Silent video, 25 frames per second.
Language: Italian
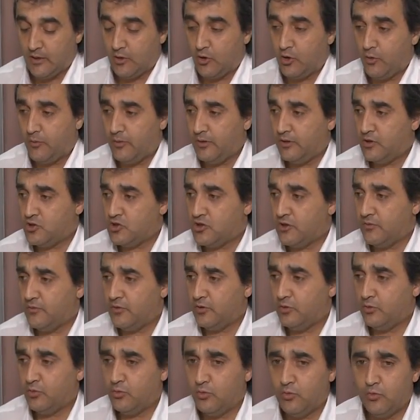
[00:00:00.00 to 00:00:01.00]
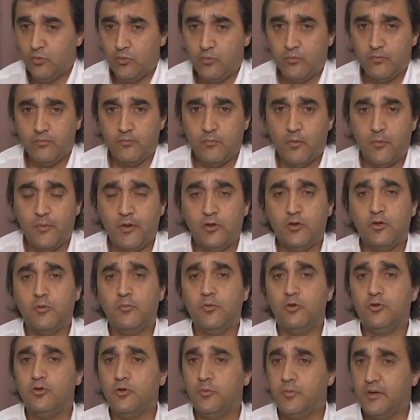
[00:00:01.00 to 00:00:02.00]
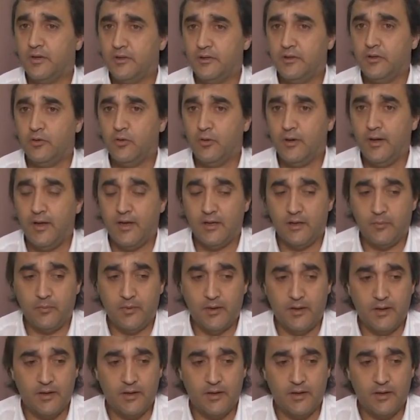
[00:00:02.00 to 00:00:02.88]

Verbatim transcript: Come dicevi tu, un momento molto particolare per